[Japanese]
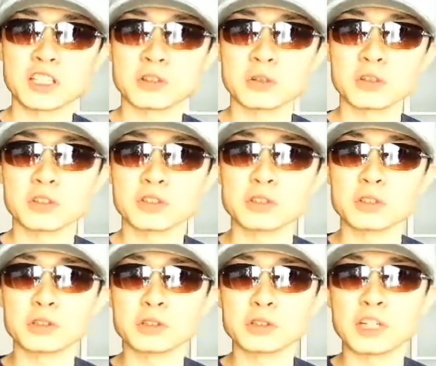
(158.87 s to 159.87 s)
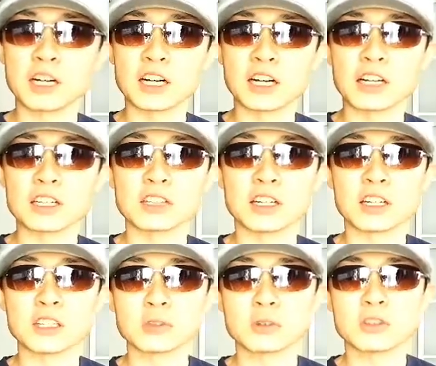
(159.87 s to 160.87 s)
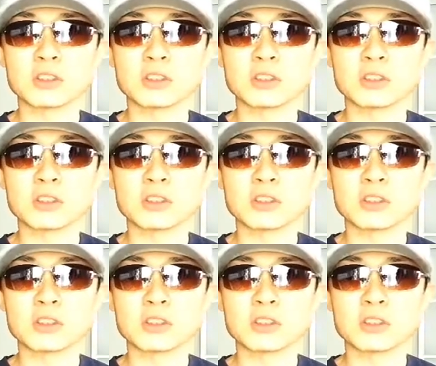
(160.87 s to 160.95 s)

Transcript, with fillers: 程度余裕があるかなと。